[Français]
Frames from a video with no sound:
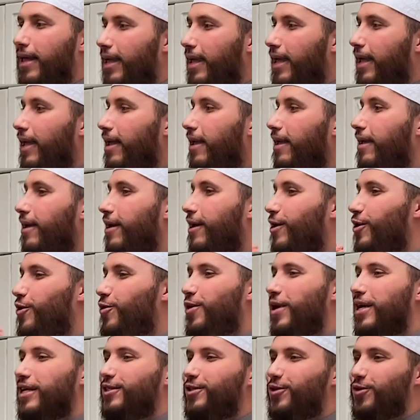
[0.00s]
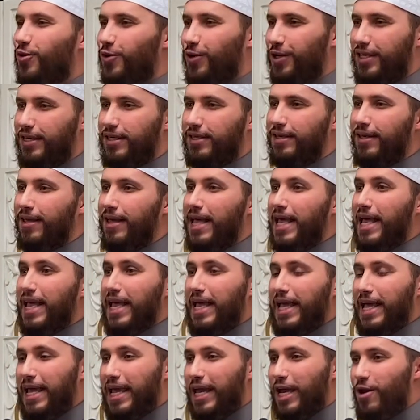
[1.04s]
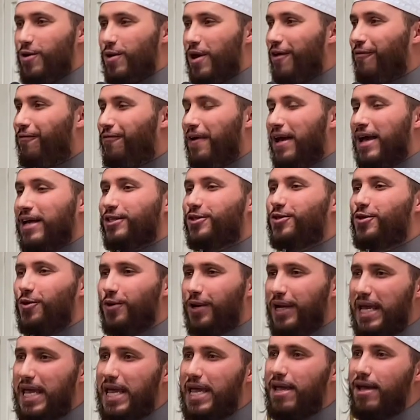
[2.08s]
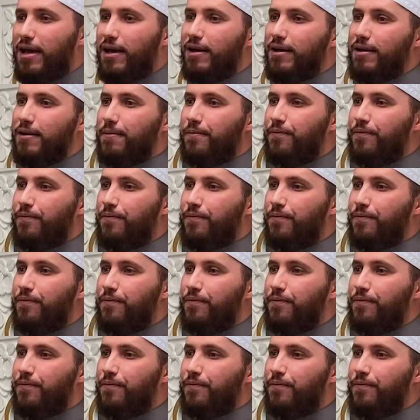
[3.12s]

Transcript: et lui a souri. Il lui a fait un sourire